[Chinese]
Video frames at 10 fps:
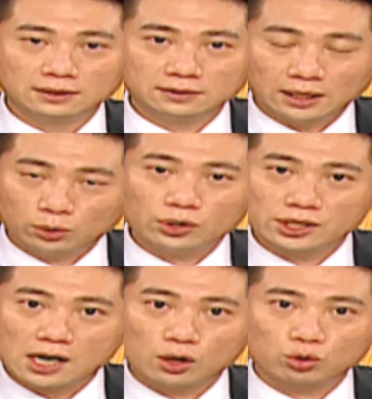顶多只是
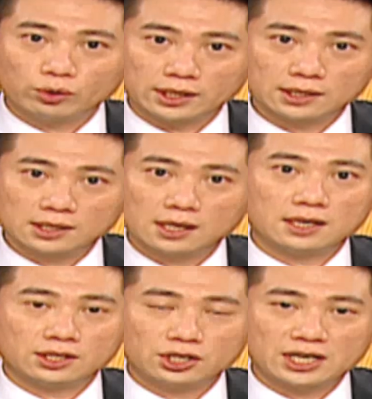告诉你这
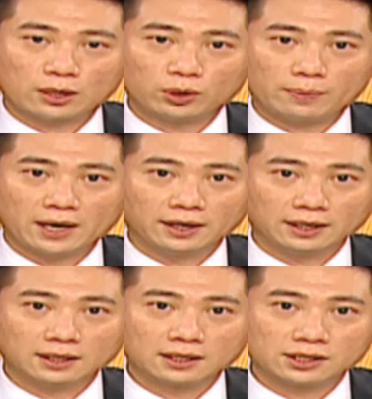里是相对便
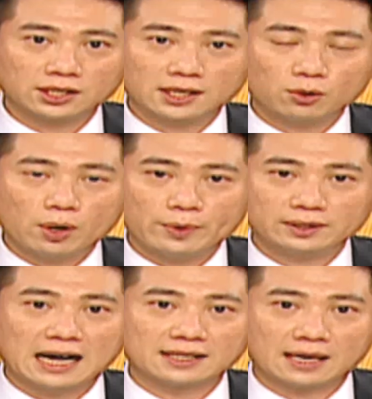宜，可是跟会不会
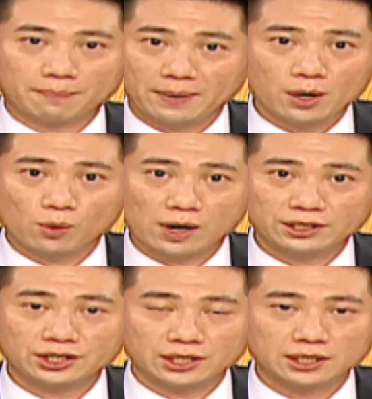大涨没有关
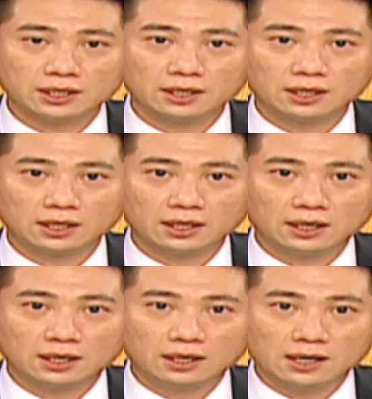系。
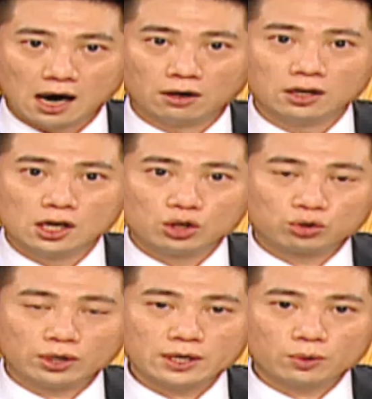好，
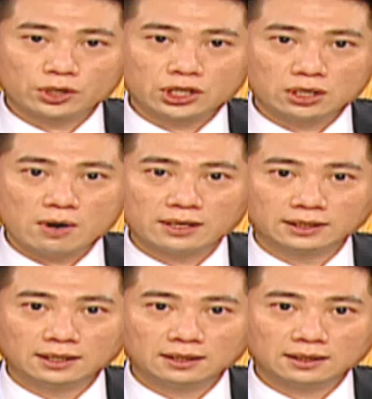所以我希望
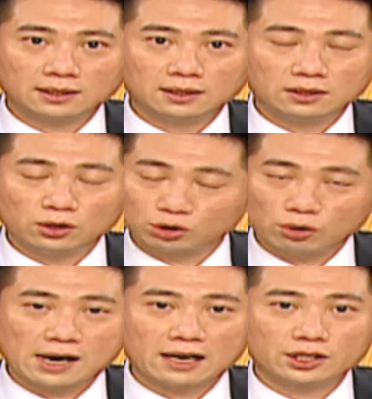呢，有时
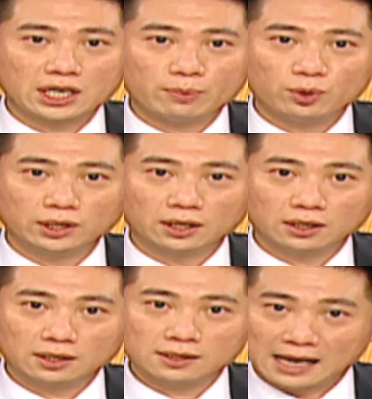候看到节目的
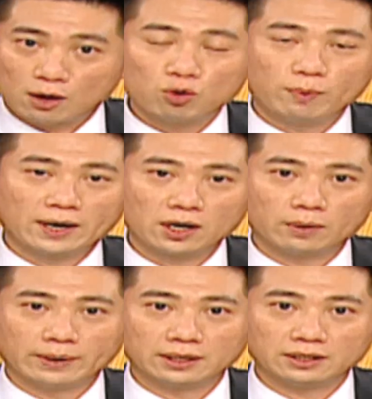散户朋友
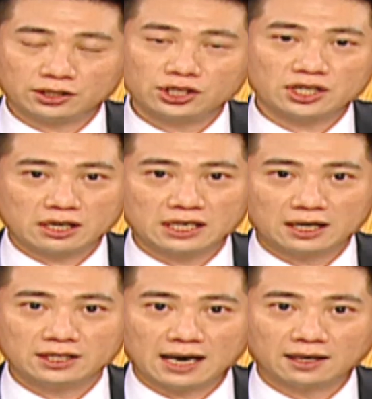们，你自己要想
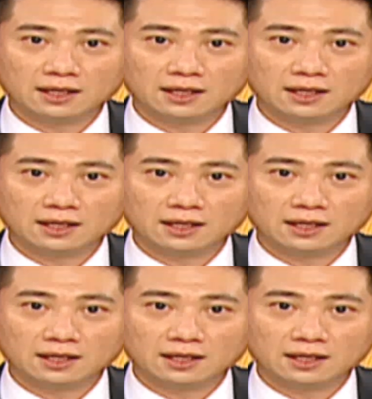一想，